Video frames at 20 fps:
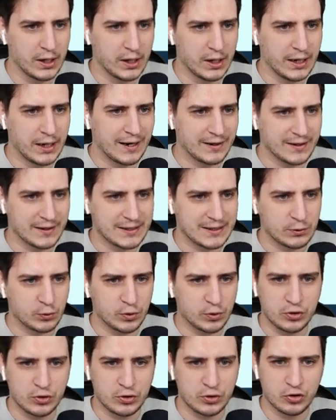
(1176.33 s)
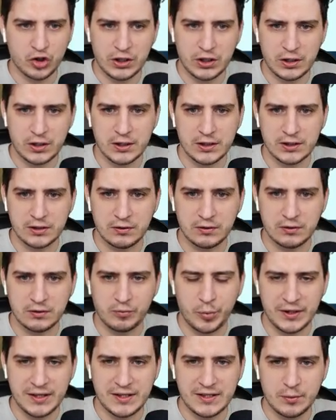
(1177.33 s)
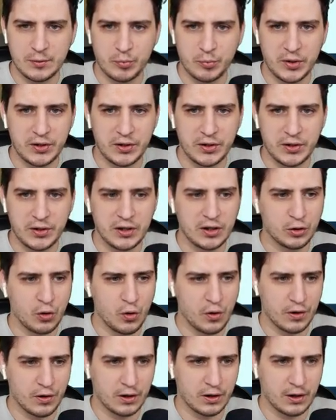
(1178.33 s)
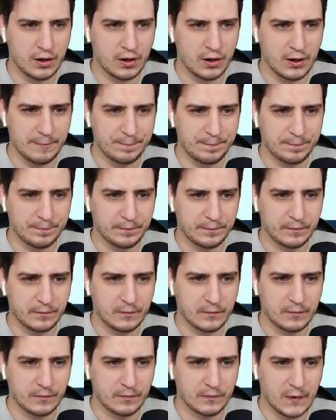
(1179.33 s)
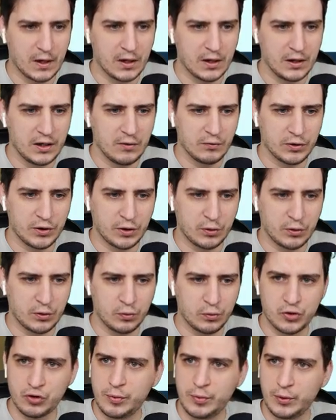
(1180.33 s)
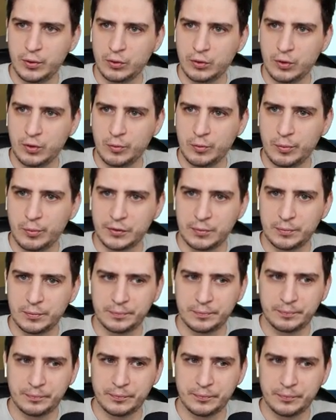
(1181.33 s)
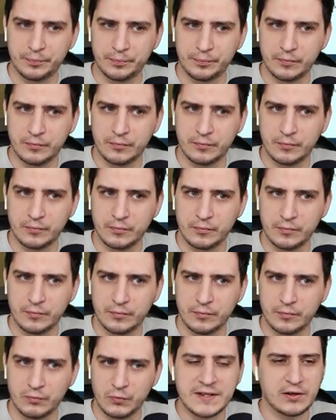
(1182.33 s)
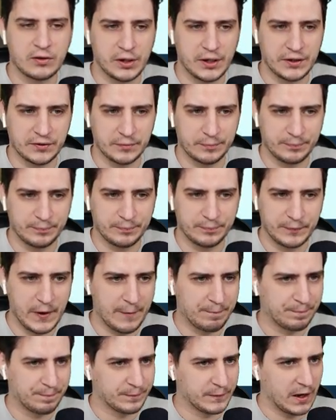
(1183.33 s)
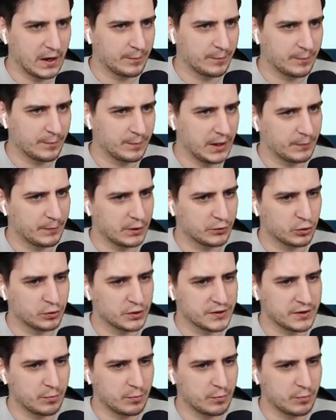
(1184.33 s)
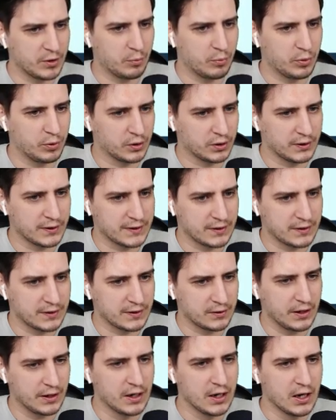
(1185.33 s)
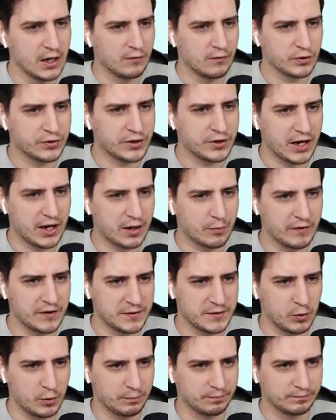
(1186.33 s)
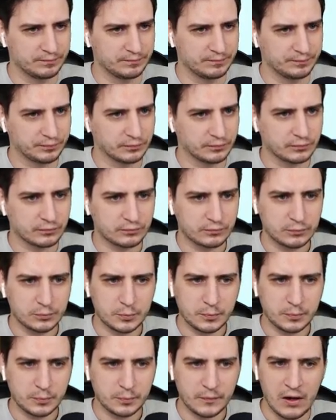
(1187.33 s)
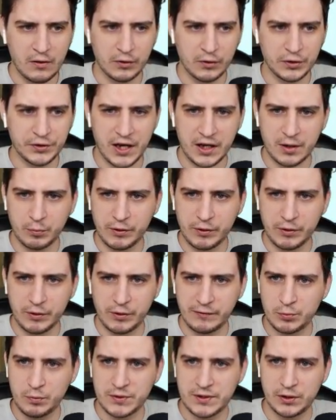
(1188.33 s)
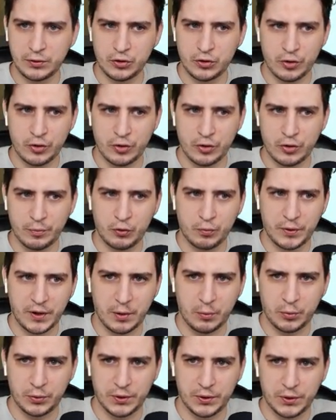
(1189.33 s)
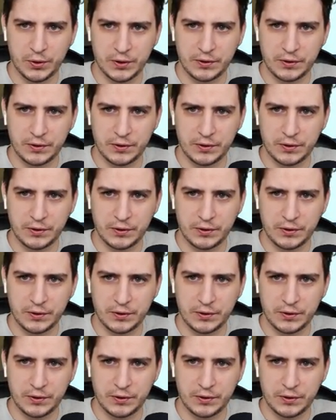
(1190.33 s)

Она стоит 400. В принципе, недорого. И вот такую еще полку потом. На склад. Да, да, да. А то у нас там одна полка на складе. Вот так мы возьмем. Вот так мы возьмем. Следующая покупка будет.